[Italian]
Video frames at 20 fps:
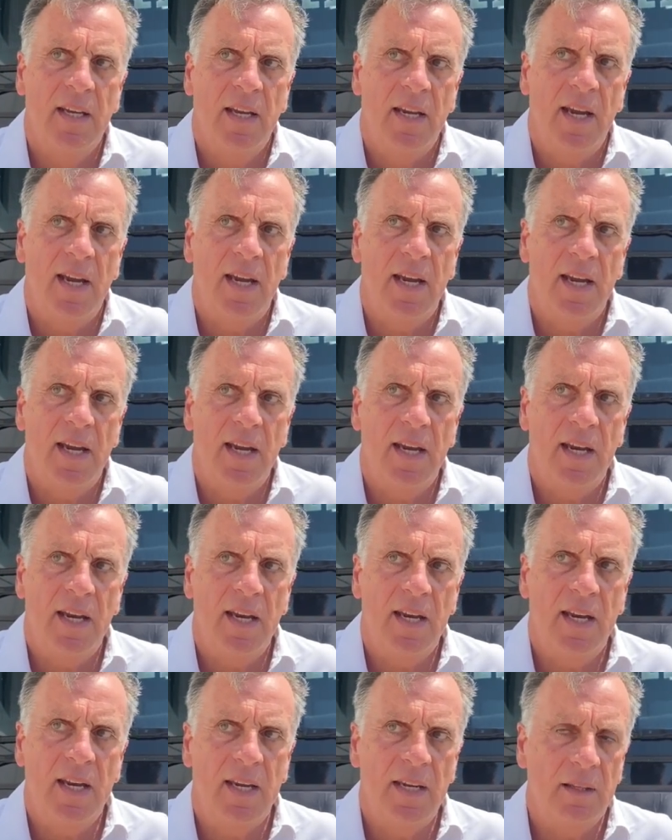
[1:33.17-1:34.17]

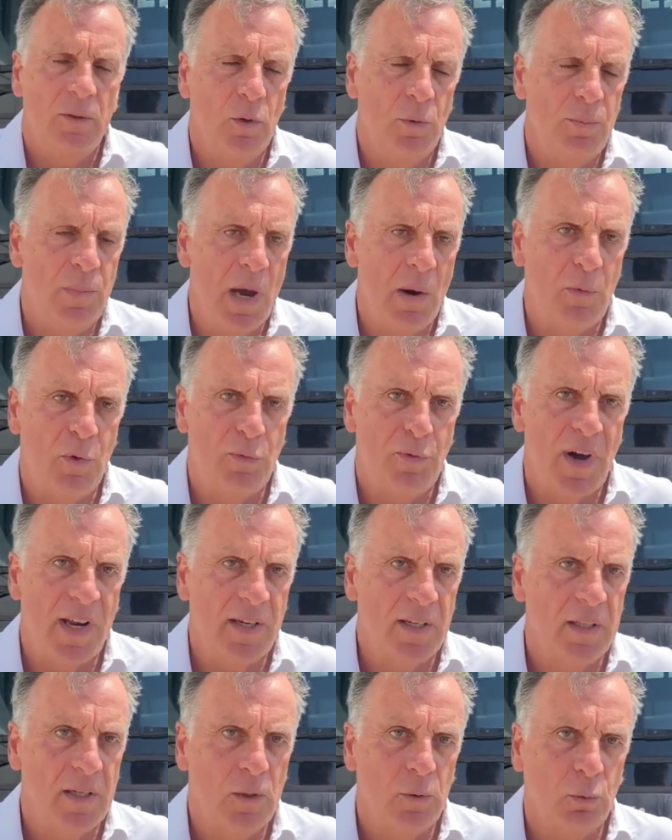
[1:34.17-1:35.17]
e dobbiamo
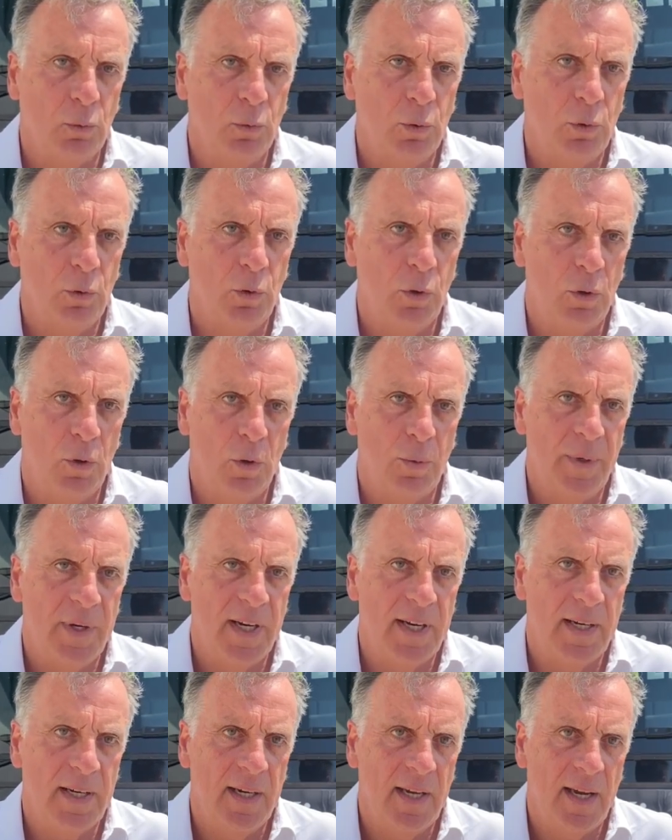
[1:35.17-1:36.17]
fare del tutto per
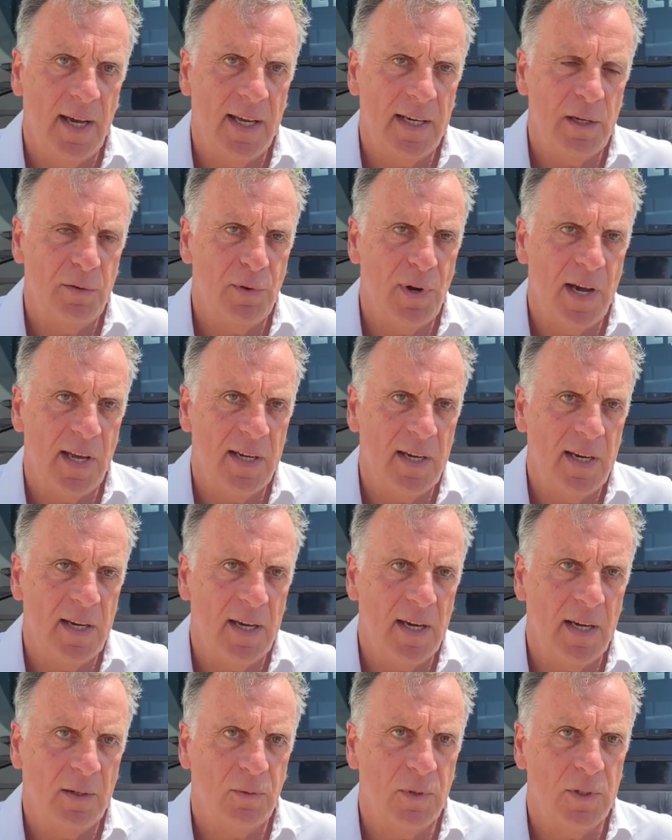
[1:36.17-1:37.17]
eh,
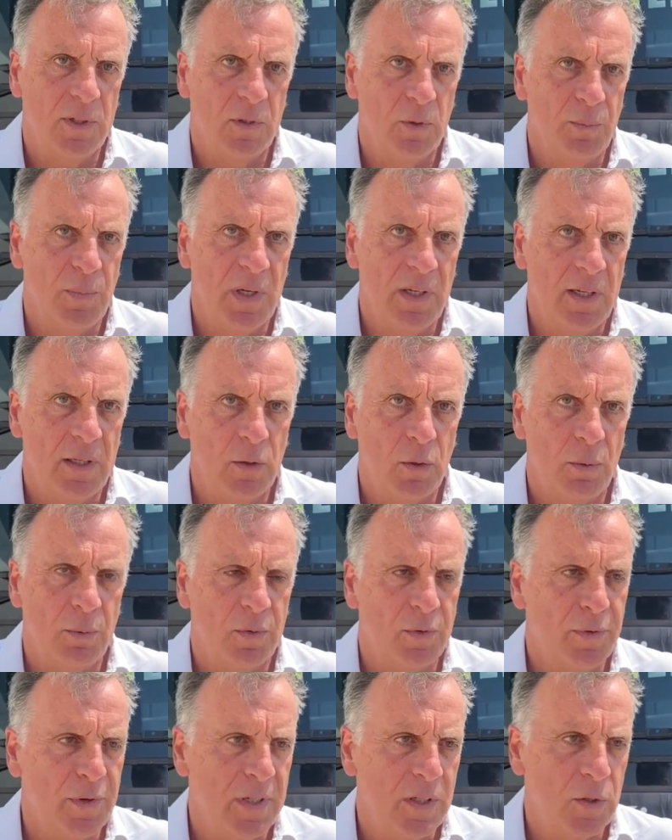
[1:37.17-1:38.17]
arrivare a questo benedetto
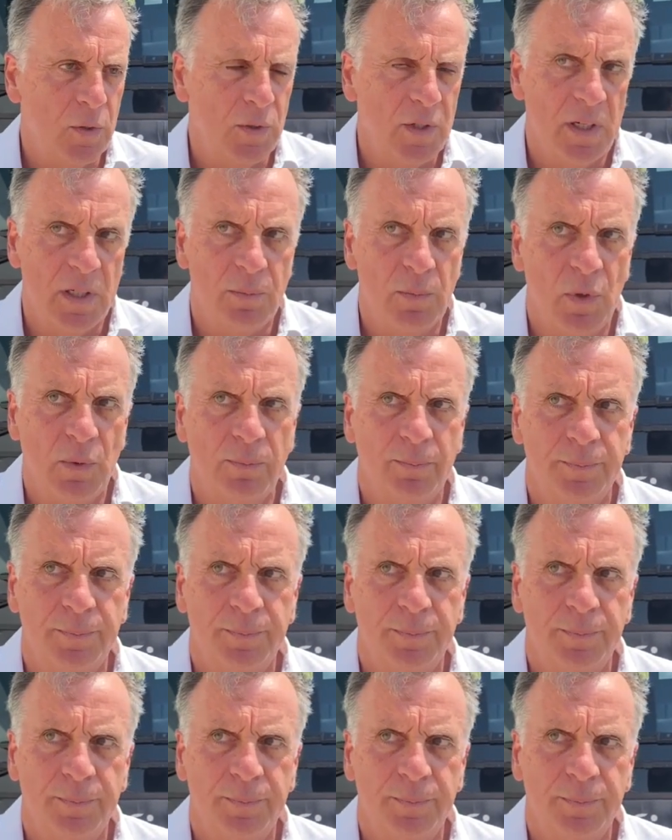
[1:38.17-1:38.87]
professionismo.